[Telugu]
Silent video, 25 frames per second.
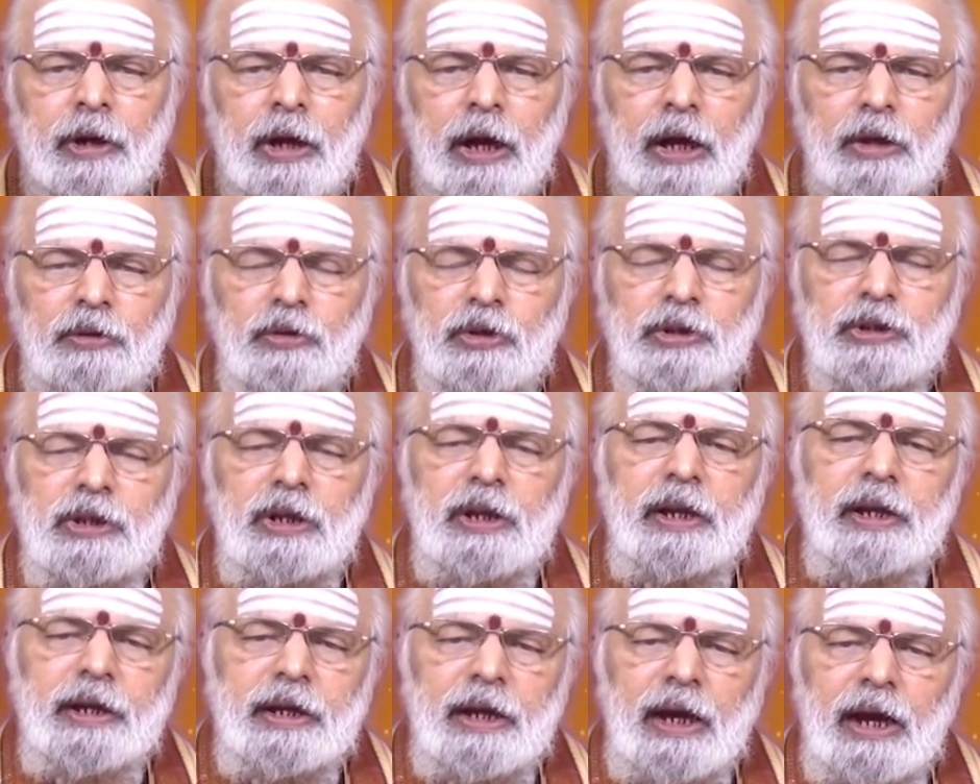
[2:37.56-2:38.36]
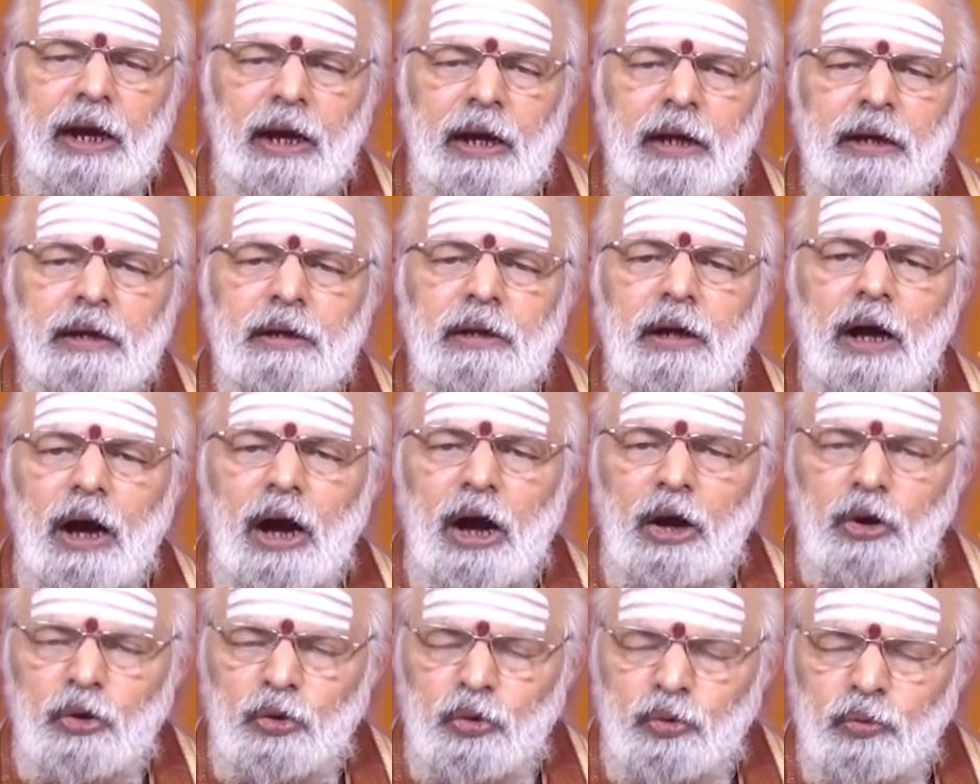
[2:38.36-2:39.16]
అదృష్ట సంఖ్య
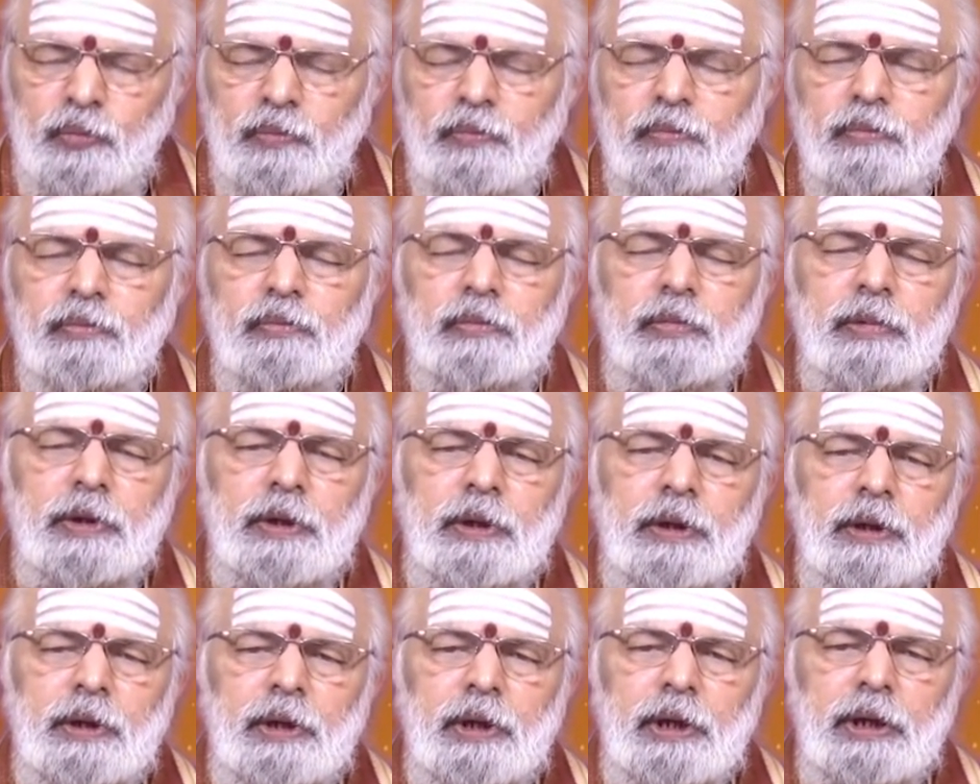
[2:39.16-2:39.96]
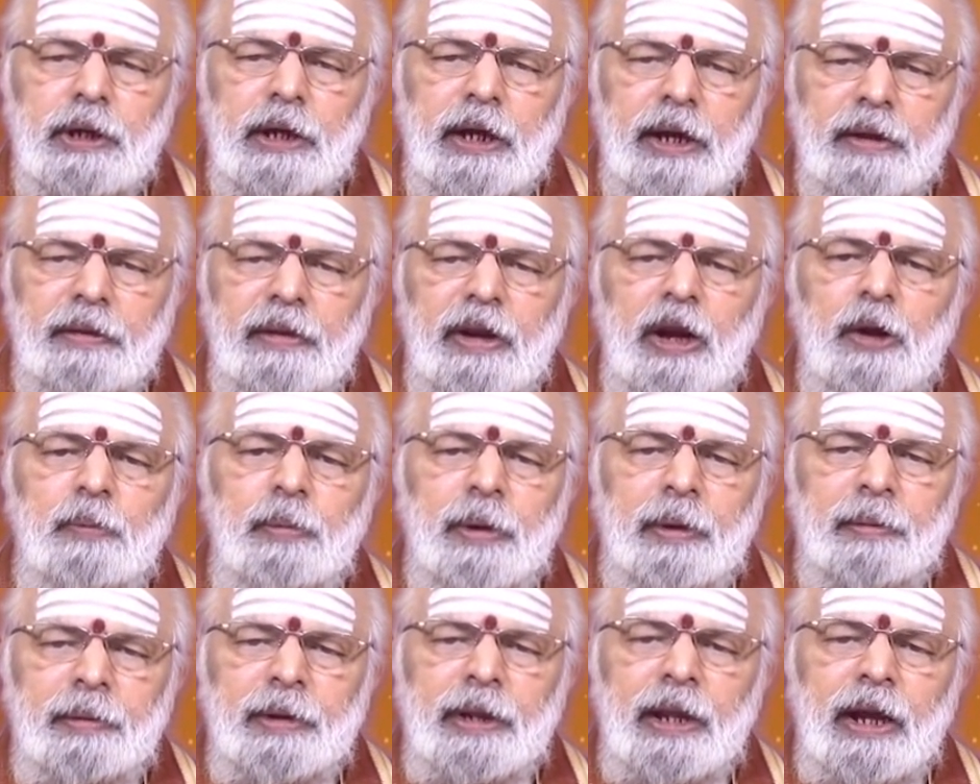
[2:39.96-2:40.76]
ఆరు ఏదైనా
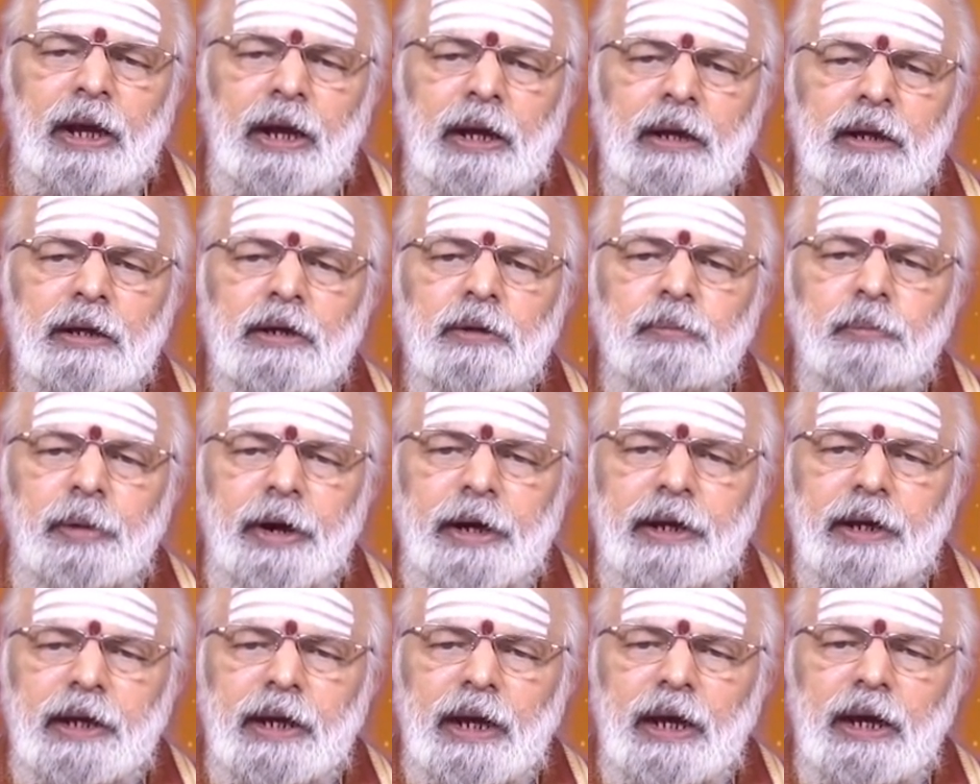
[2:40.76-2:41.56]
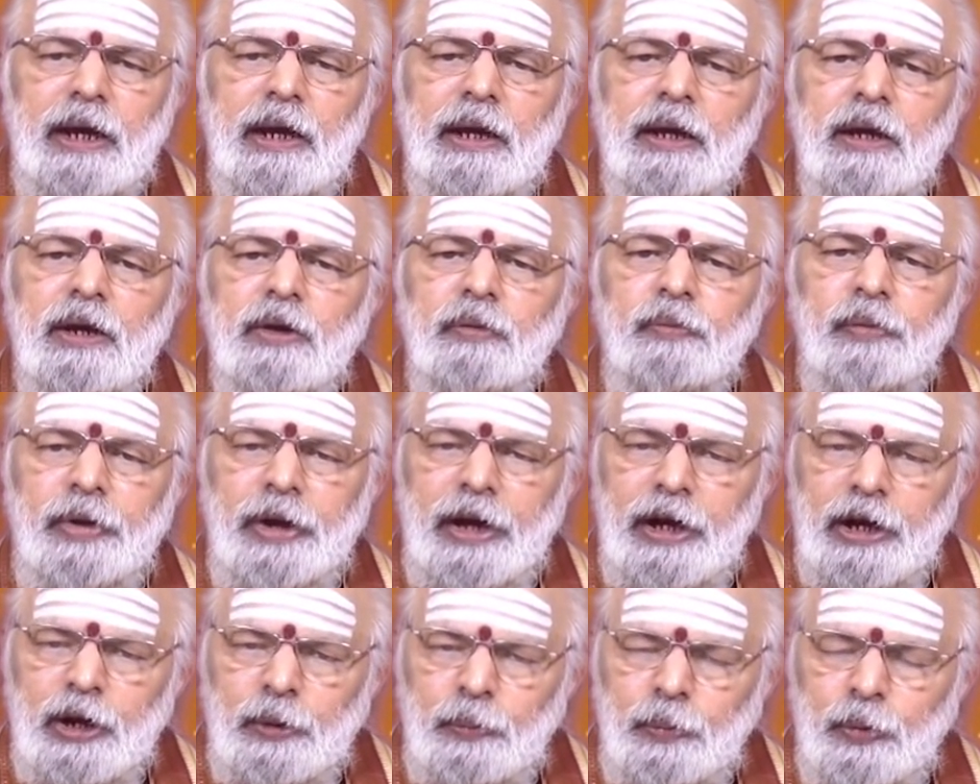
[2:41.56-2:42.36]
పని మీద బయటికి
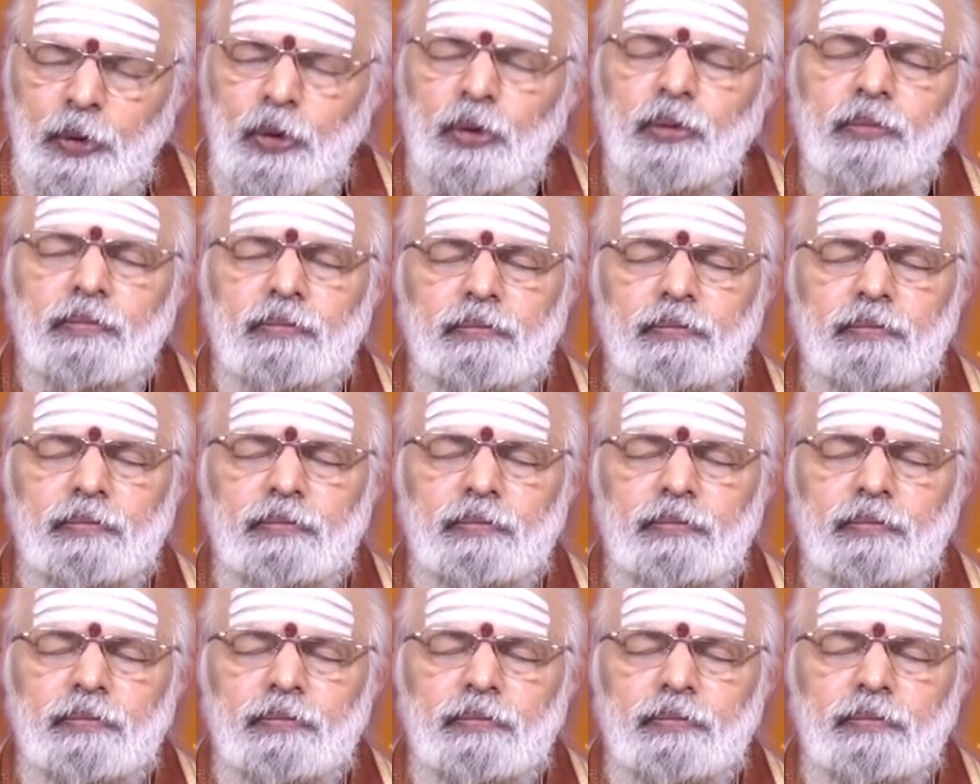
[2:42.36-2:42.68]
వెళ్ళేటప్పుడు